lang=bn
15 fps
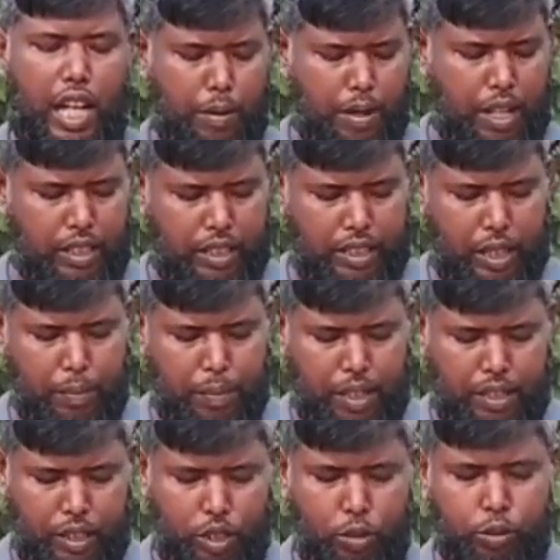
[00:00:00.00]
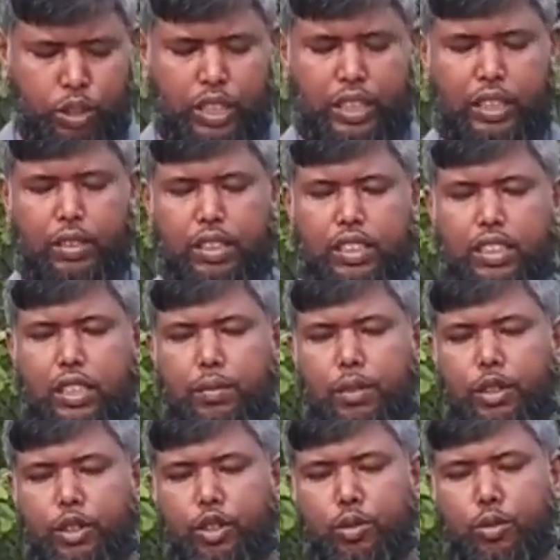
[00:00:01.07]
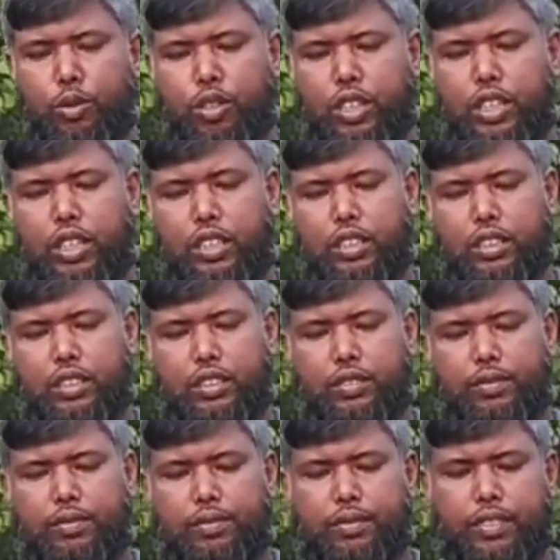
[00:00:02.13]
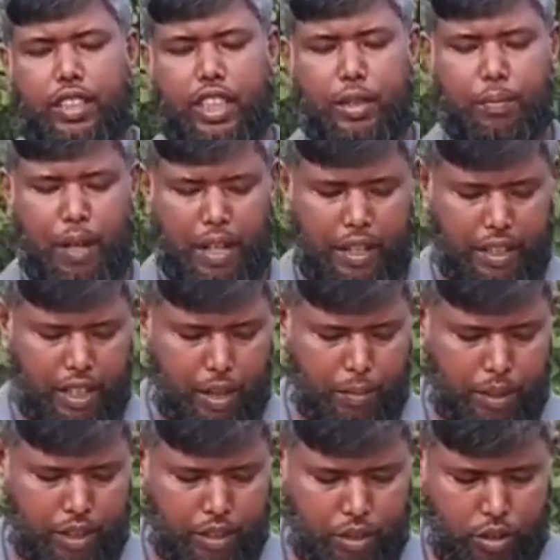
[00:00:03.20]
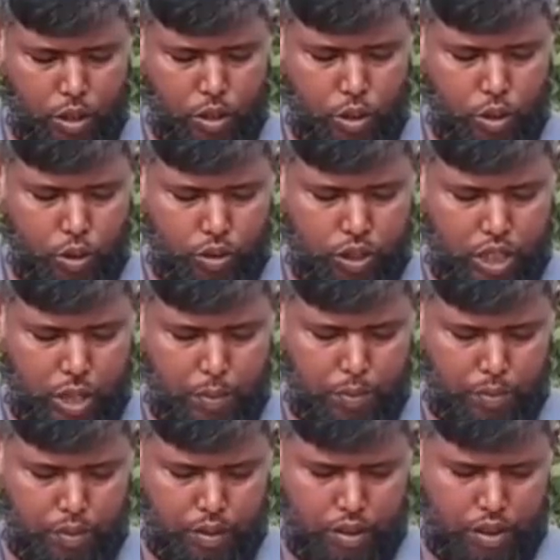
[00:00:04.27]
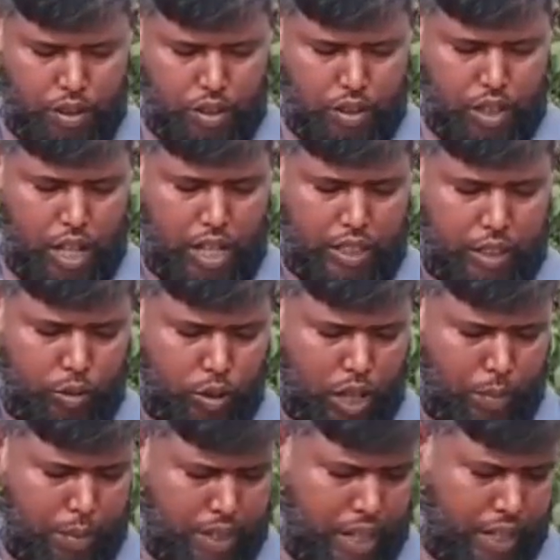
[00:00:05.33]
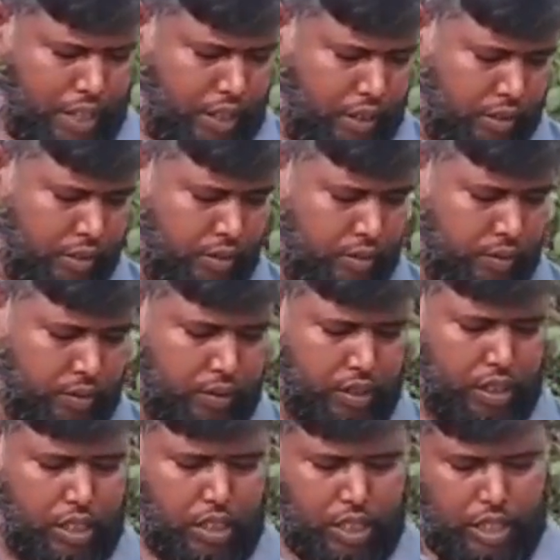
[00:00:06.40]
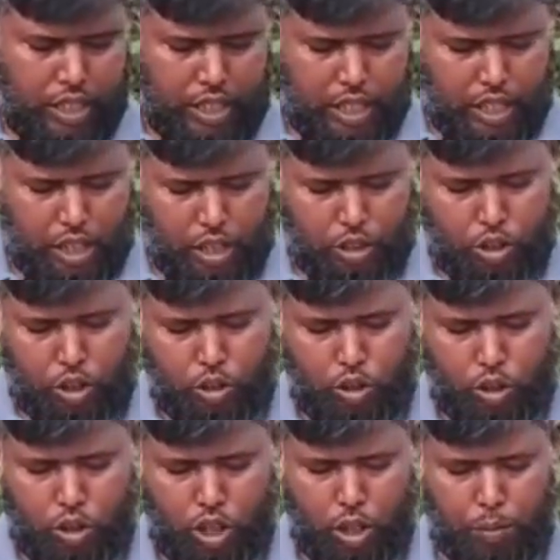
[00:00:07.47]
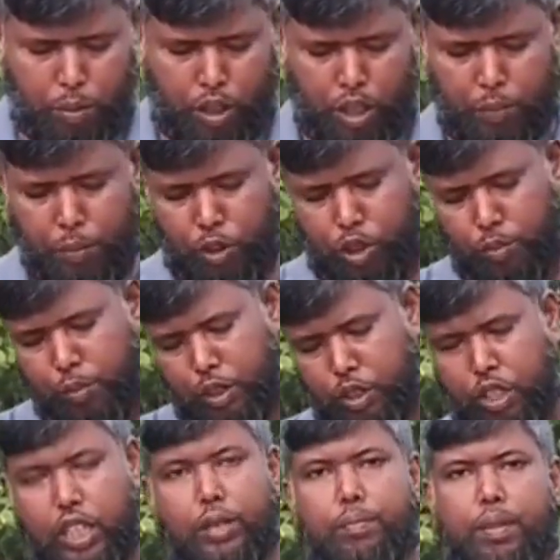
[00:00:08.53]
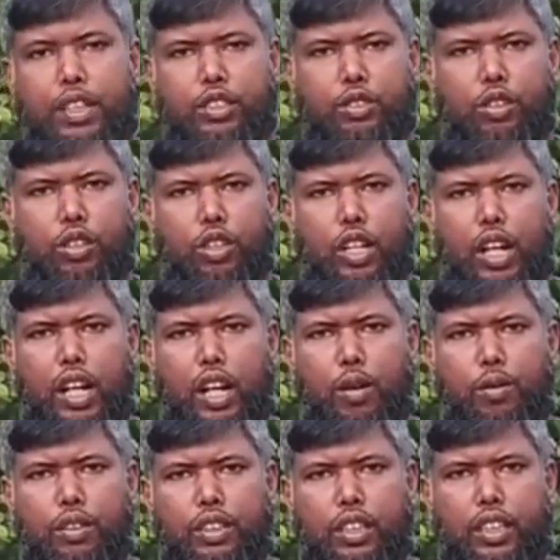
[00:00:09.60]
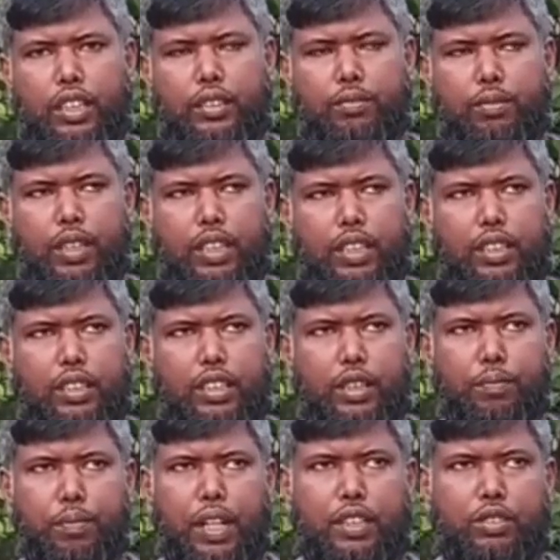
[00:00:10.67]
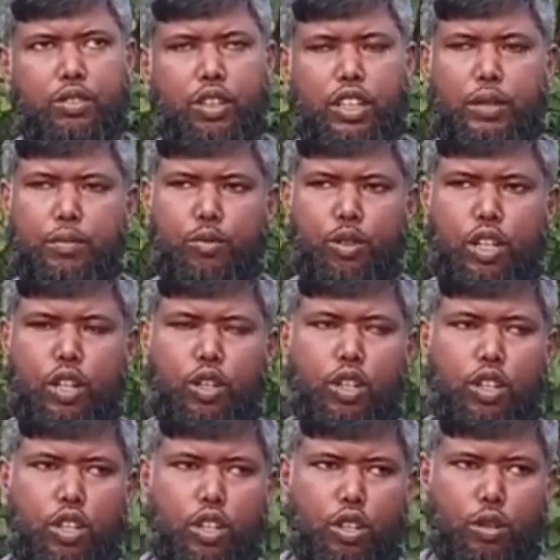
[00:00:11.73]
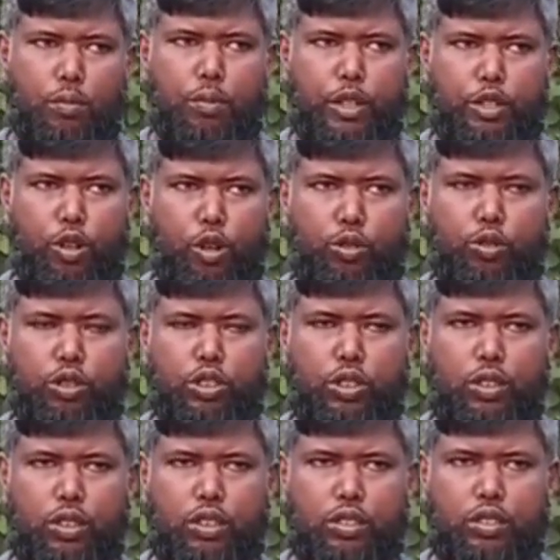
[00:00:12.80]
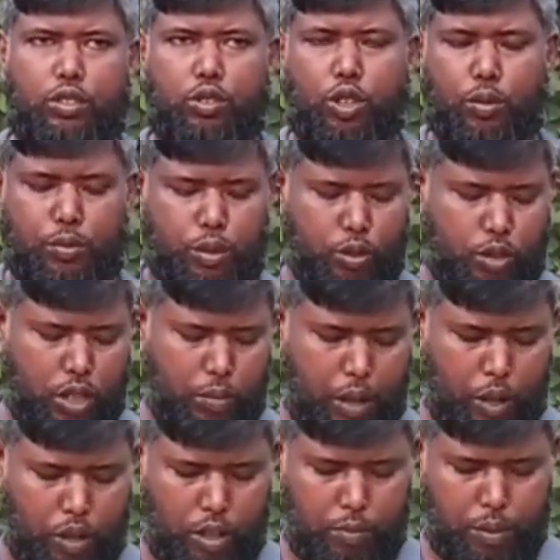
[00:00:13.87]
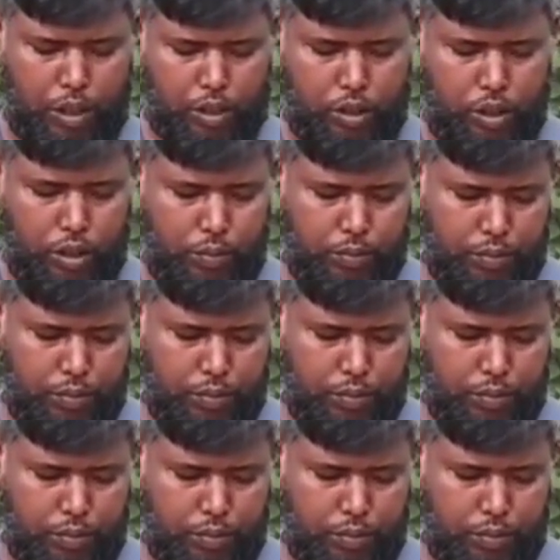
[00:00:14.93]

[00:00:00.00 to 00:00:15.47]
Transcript: আমার হাতে আপনার যে কবুতর দেখতে পাচ্ছেন যে বিউটি কবুতরটা এই পাড়িটা আমি সংগ্রহ করছিলাম আজকে কয়েক মাস আগে সংগ্রহ করার পরে প্রথমবার যখন ডিম পারছিল তখন আল্লাহর মতে মানে ডিম পারছিল ডিমগুলো বেশ শক্ত ছিল নরম ছিল না ভালো ডিম পারছিল